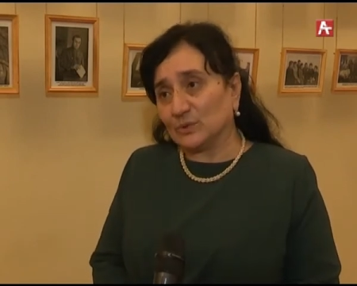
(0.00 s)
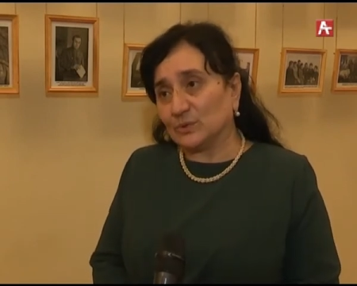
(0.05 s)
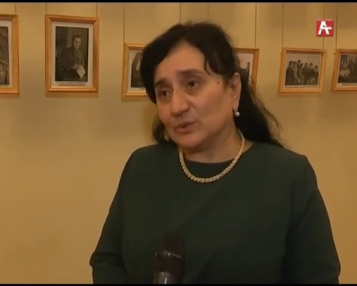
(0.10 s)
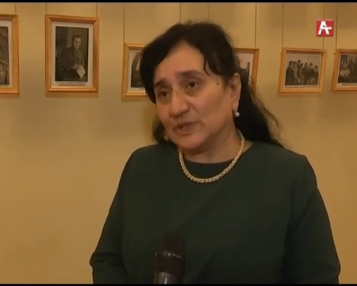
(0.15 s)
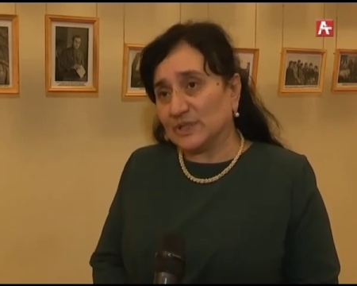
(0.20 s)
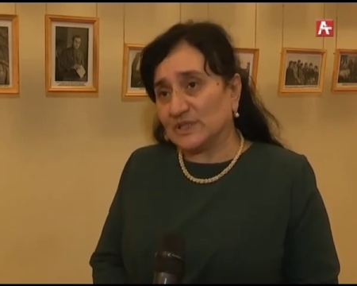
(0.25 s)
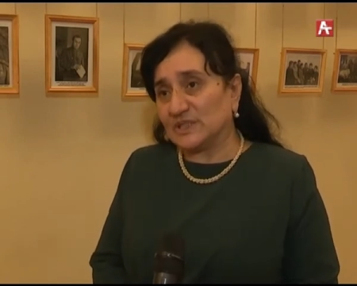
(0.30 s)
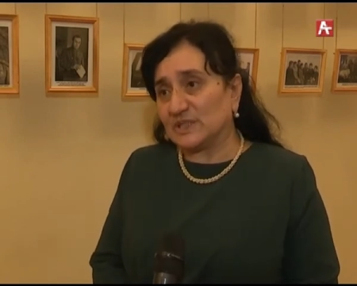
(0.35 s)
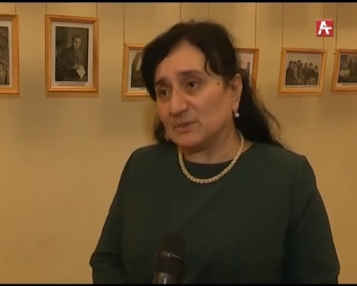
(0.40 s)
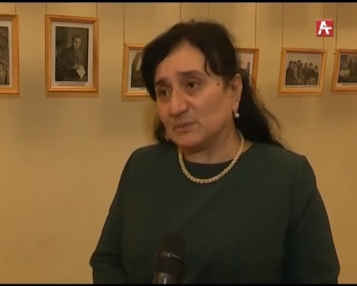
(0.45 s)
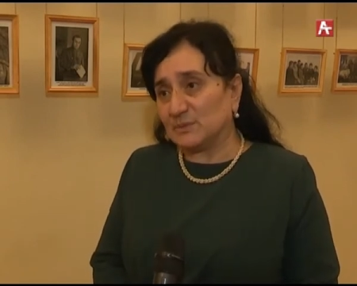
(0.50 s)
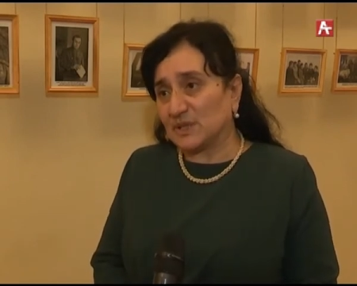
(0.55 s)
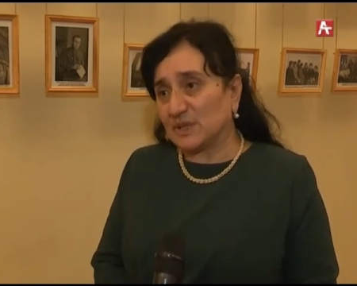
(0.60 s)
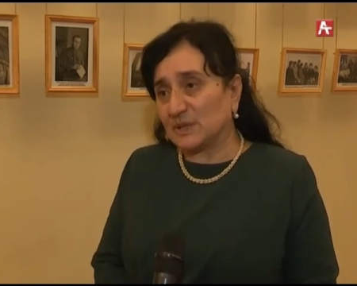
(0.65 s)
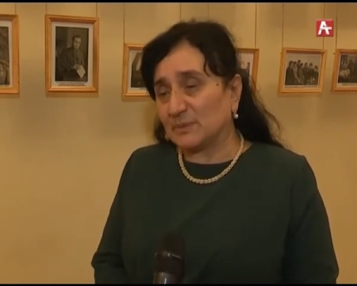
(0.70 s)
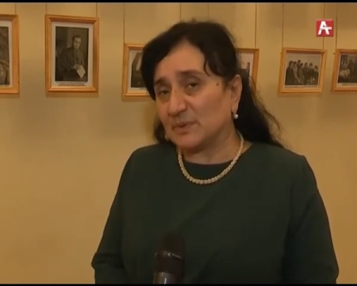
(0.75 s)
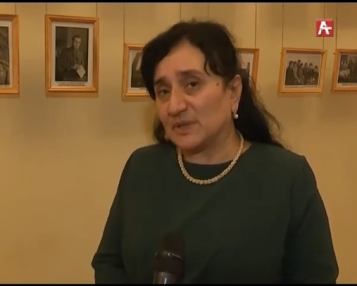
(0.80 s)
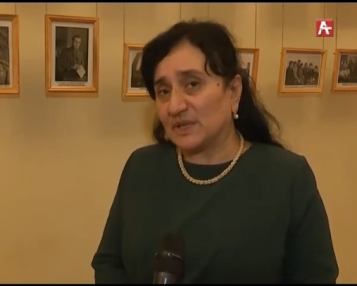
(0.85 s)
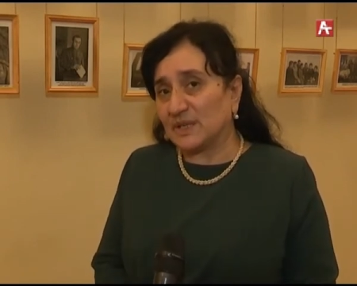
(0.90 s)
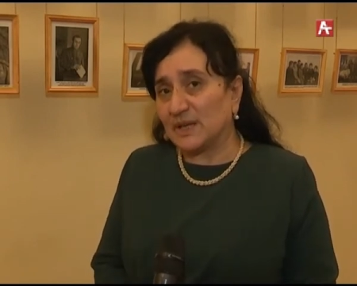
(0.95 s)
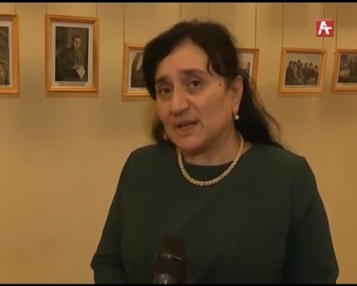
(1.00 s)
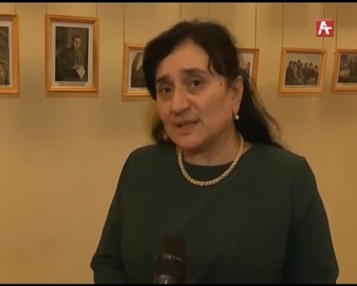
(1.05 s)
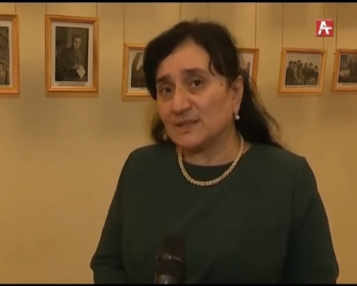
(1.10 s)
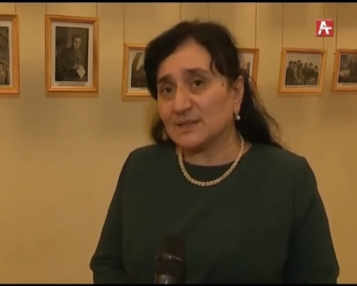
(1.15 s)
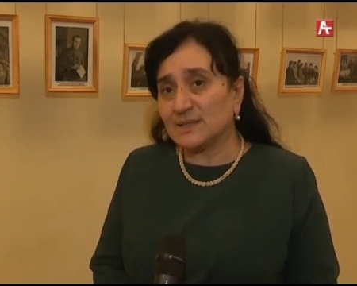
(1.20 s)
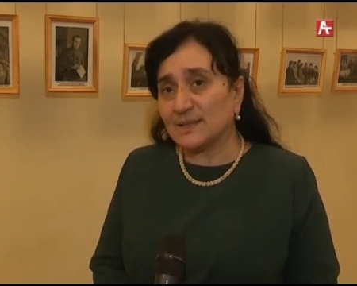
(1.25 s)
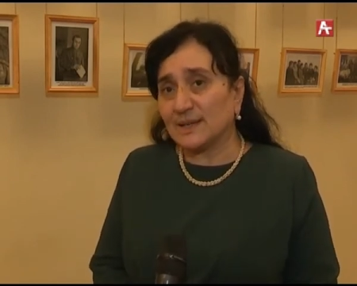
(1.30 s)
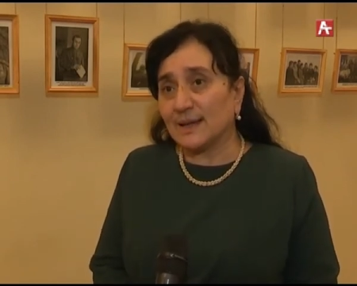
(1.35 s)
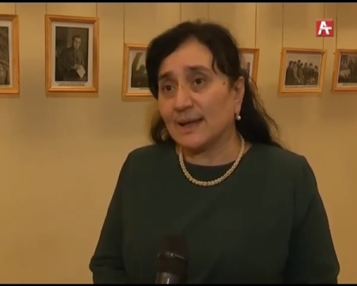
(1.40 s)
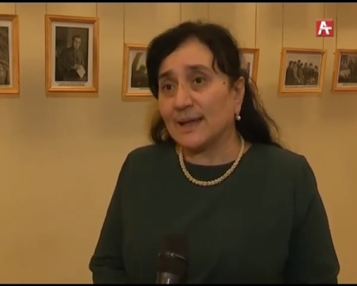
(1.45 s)
эти
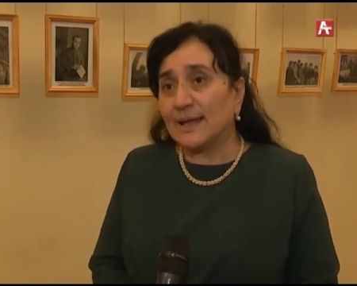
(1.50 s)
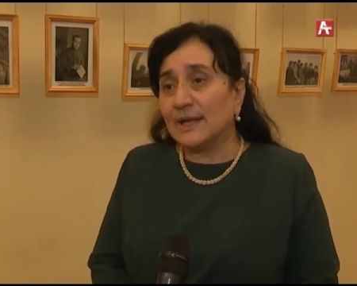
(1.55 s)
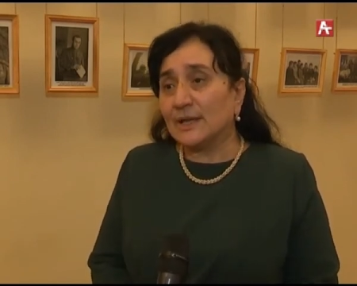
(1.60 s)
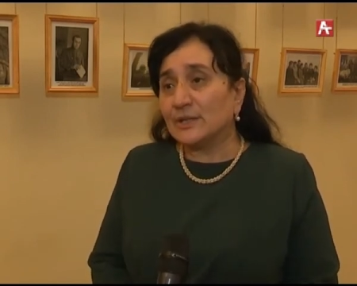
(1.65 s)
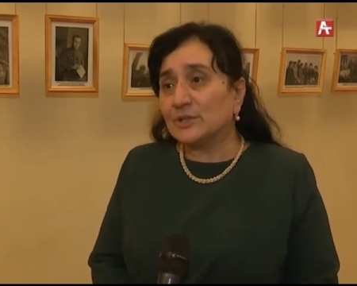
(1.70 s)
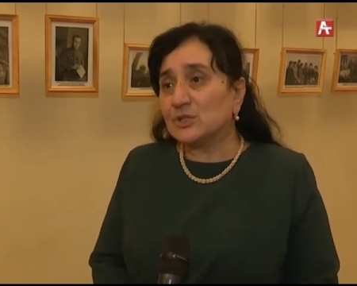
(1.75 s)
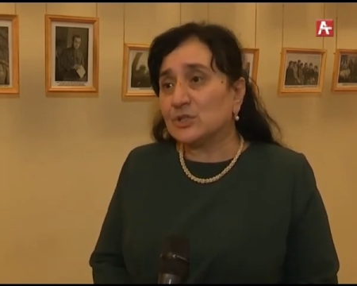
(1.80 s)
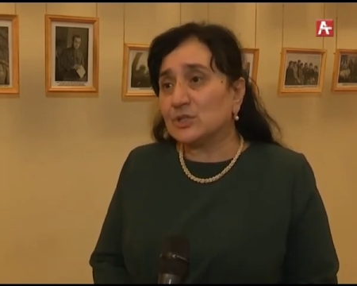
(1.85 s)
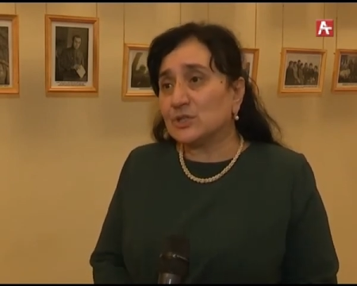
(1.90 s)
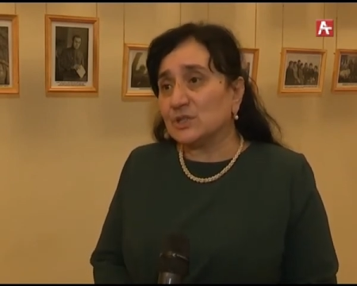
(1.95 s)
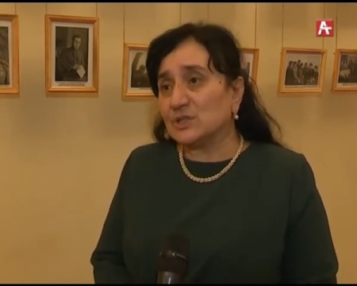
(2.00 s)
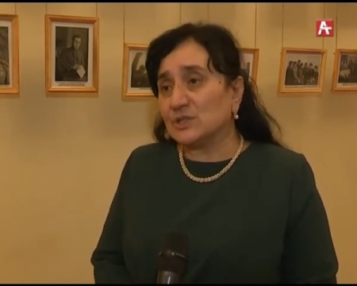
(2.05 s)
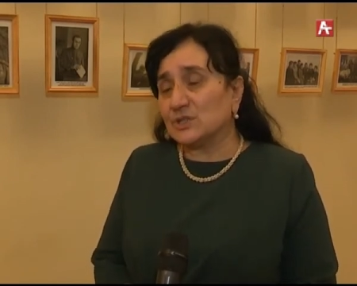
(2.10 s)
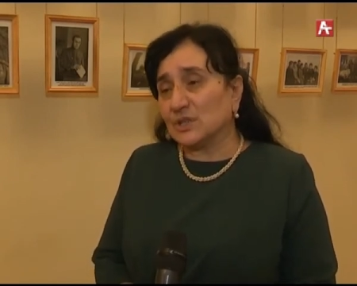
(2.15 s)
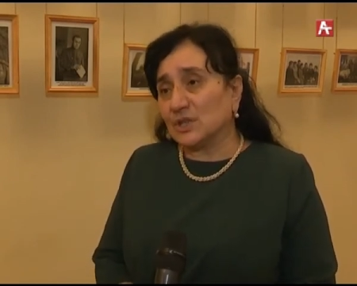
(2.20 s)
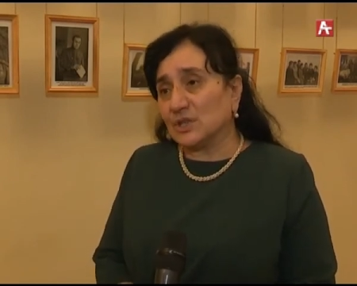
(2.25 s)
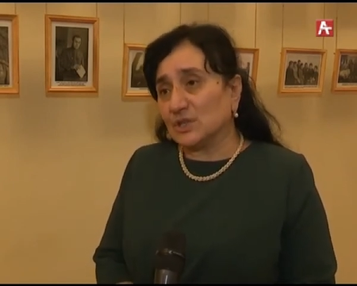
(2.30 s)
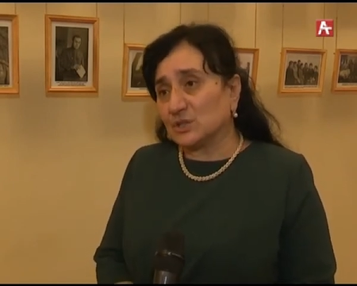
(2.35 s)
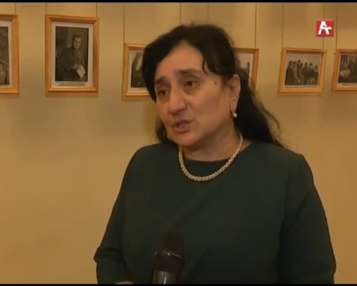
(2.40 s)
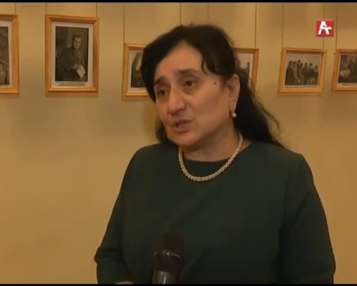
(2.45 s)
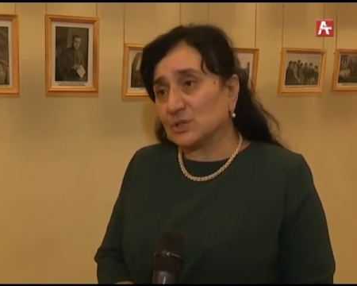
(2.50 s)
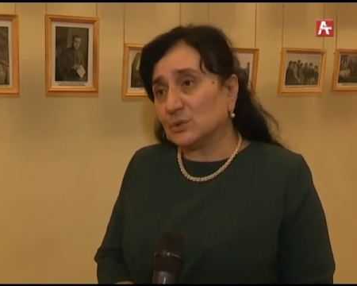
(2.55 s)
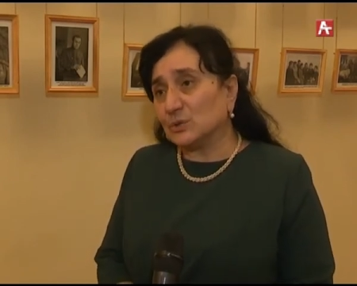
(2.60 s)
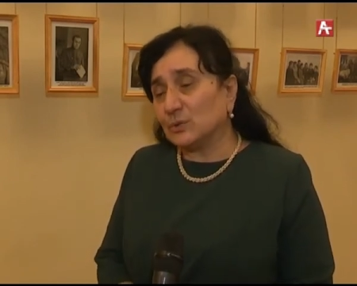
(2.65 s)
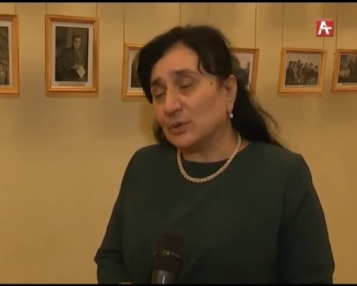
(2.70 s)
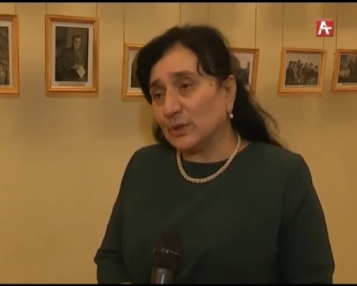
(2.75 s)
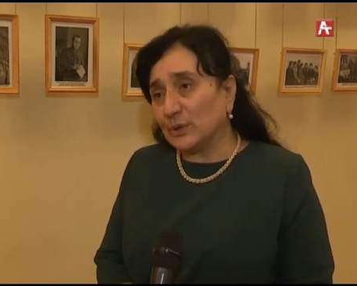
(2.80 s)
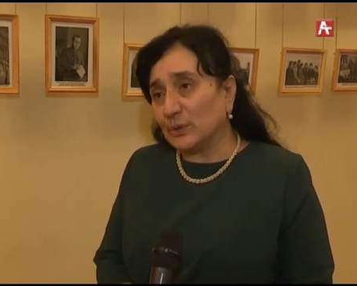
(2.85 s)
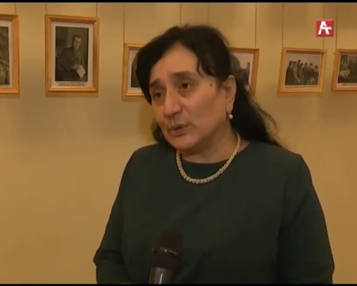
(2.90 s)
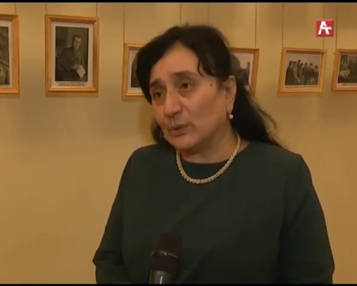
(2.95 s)
мероприятия, чтить
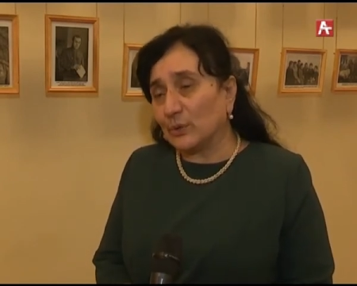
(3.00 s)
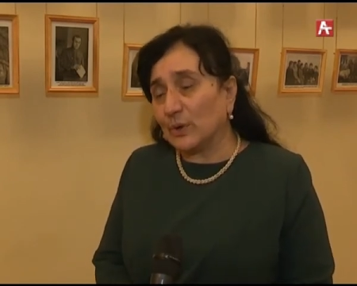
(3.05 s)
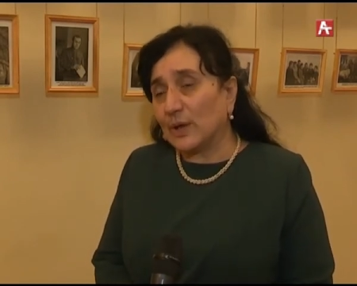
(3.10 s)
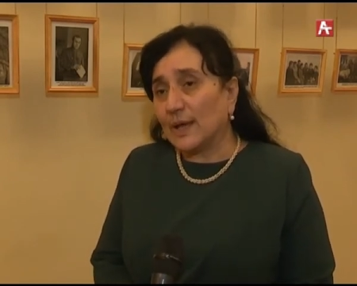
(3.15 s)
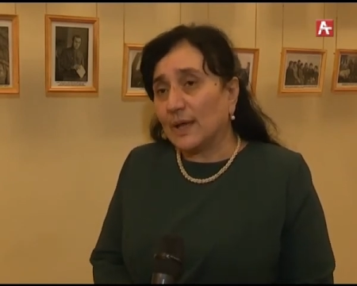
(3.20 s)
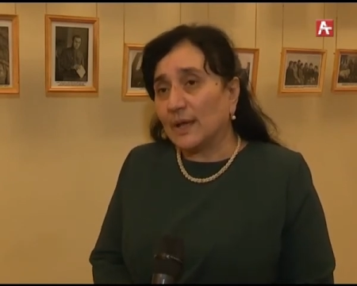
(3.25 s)
историю